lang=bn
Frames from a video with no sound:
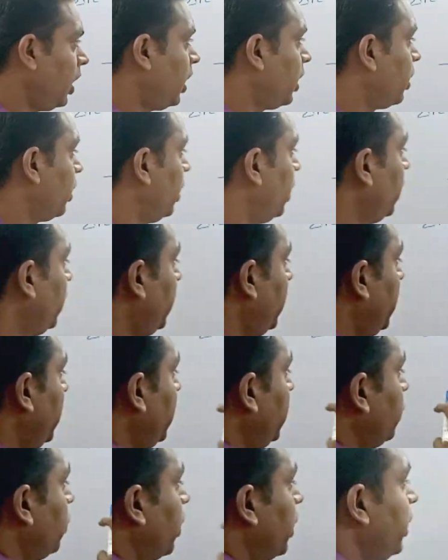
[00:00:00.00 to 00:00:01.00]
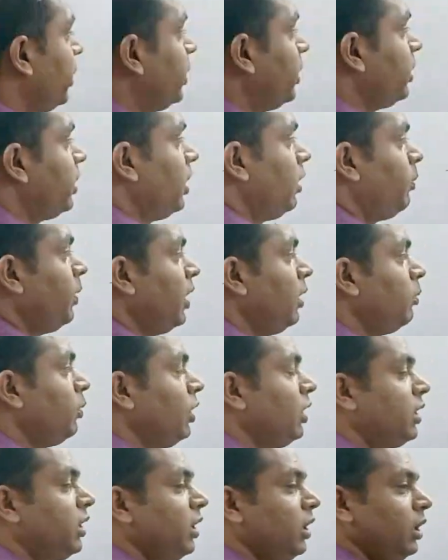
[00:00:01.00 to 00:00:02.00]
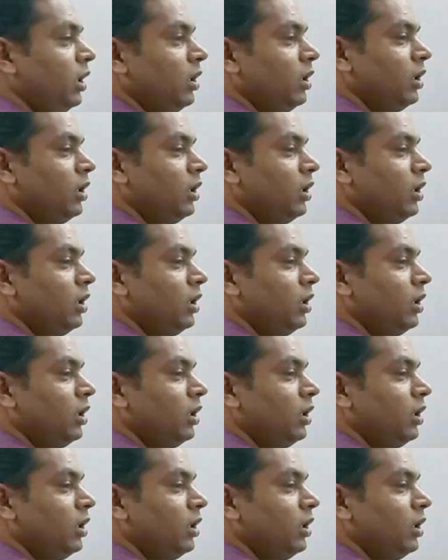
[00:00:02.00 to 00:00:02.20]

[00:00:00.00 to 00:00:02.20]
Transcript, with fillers: আর এই হরাইজেন্টাল প্লেন বলতে